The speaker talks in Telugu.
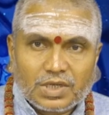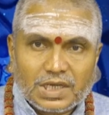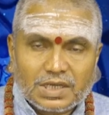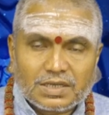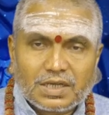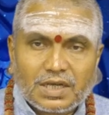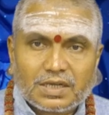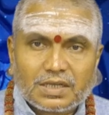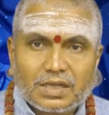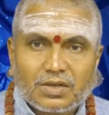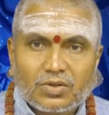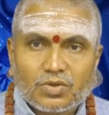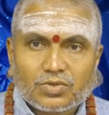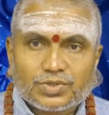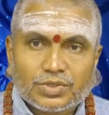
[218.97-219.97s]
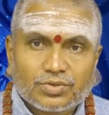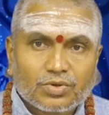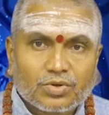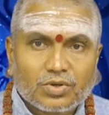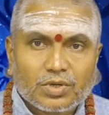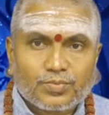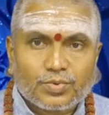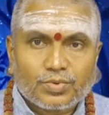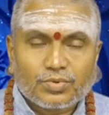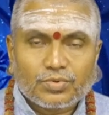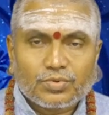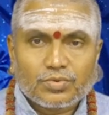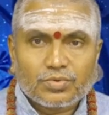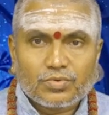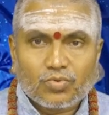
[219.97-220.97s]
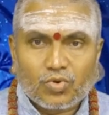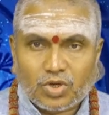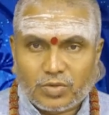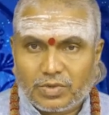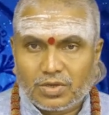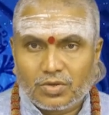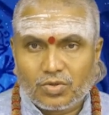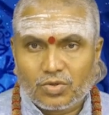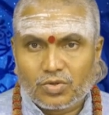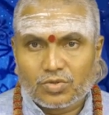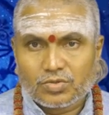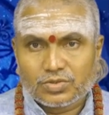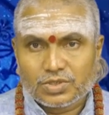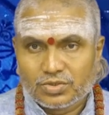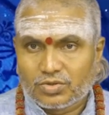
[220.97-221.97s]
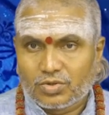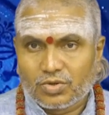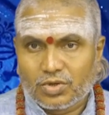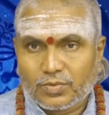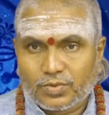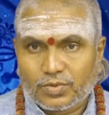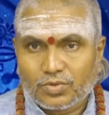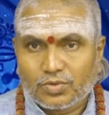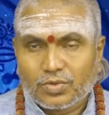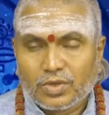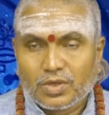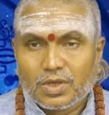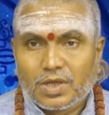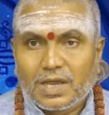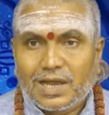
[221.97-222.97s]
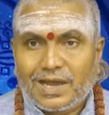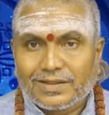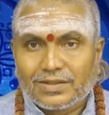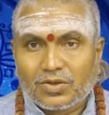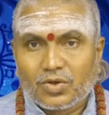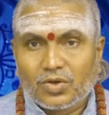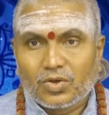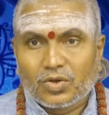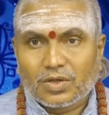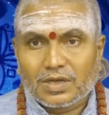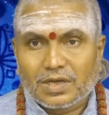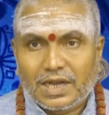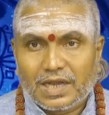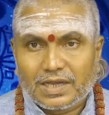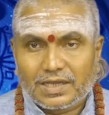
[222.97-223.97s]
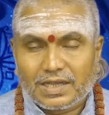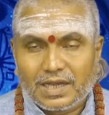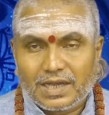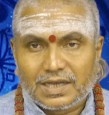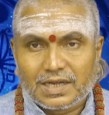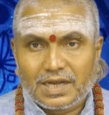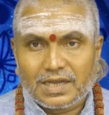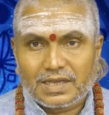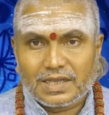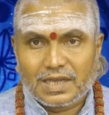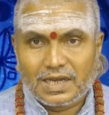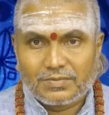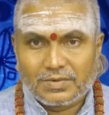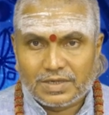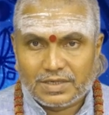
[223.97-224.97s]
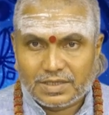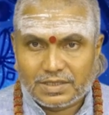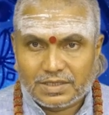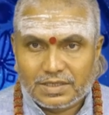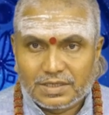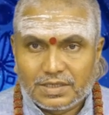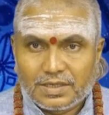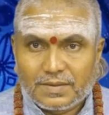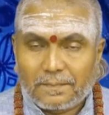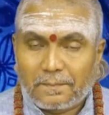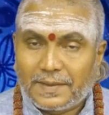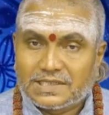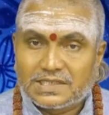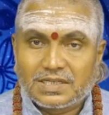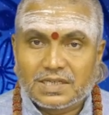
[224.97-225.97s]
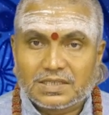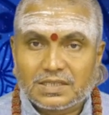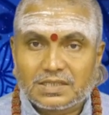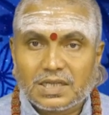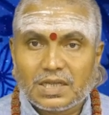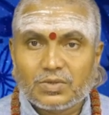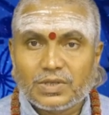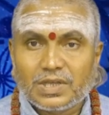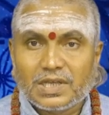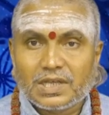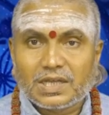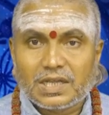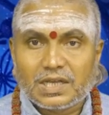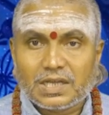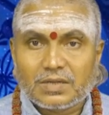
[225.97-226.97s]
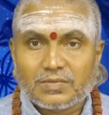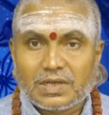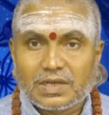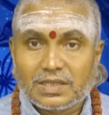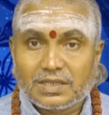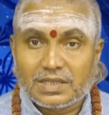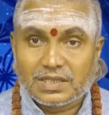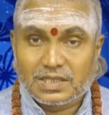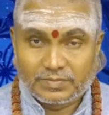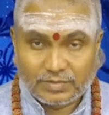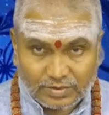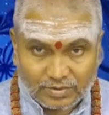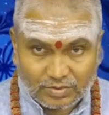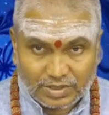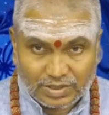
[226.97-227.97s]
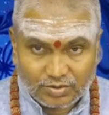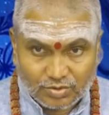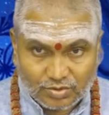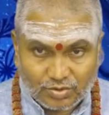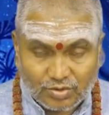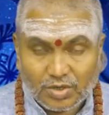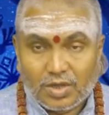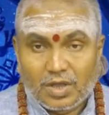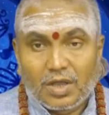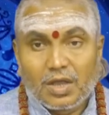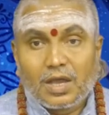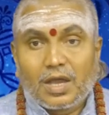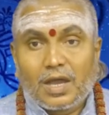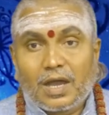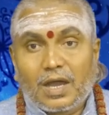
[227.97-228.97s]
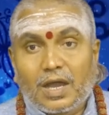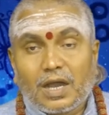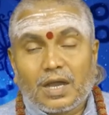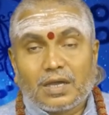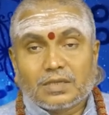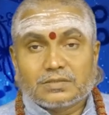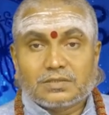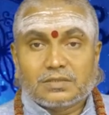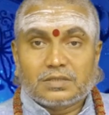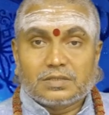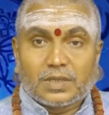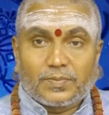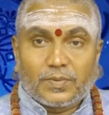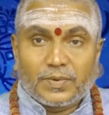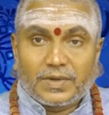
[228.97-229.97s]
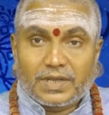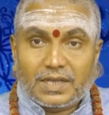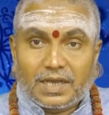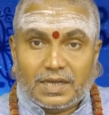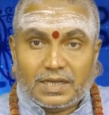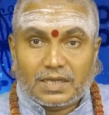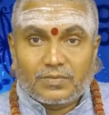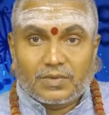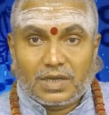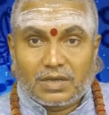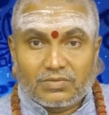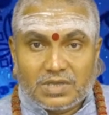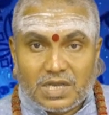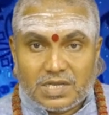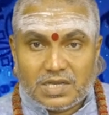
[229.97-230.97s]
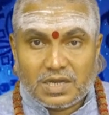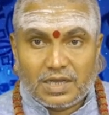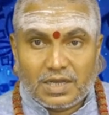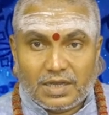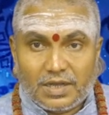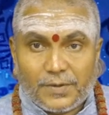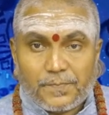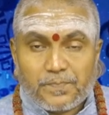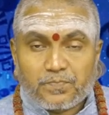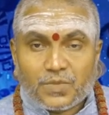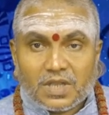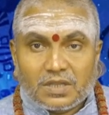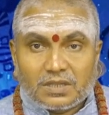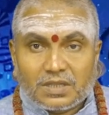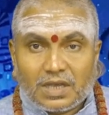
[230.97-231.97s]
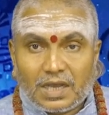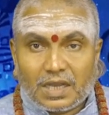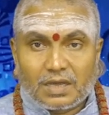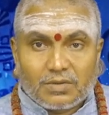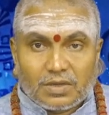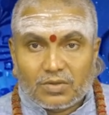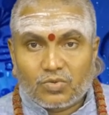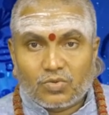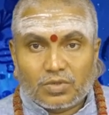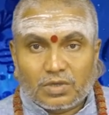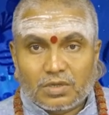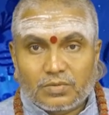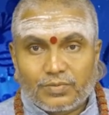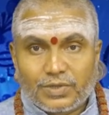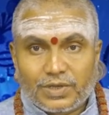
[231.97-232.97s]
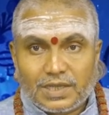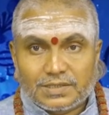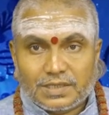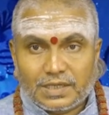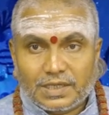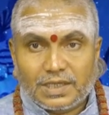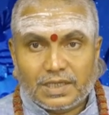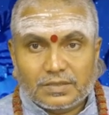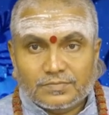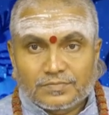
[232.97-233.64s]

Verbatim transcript: కర్కాటకంలో చంద్రుడు ఉన్నప్పుడు వృషభంలో చంద్రుడు ఉన్నప్పుడు అందులో గ్రాహ్యాగ్రాహ్యాలను బట్టి మంచి నక్షత్రాలు ఏ కార్యక్రమాలుగా అయితే చెప్పబడున్నాయో ఆ చెప్పబడిన కార్యక్రమాలు విశేషంగా తారాబలం కుదరకపోయినా సరే